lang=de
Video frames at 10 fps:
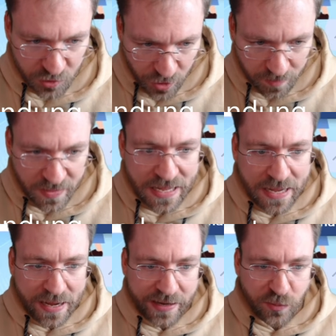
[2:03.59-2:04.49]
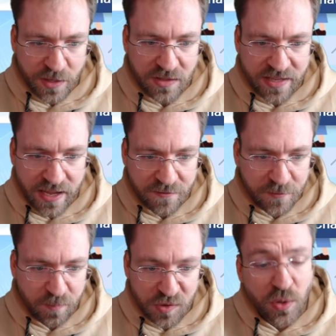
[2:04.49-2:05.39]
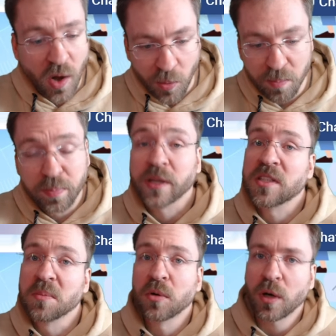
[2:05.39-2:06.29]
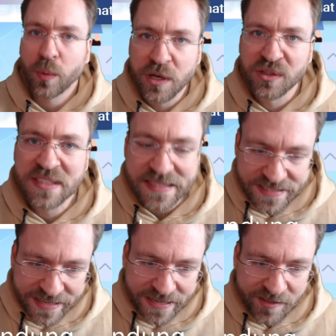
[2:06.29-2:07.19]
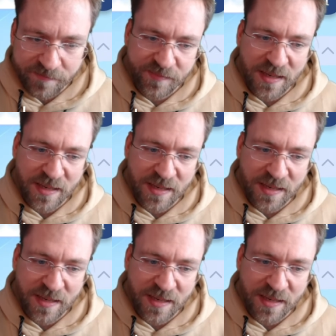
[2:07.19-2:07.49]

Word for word: Schön. Also Windows 11 to go, im Prinzip. Oder Windows 10.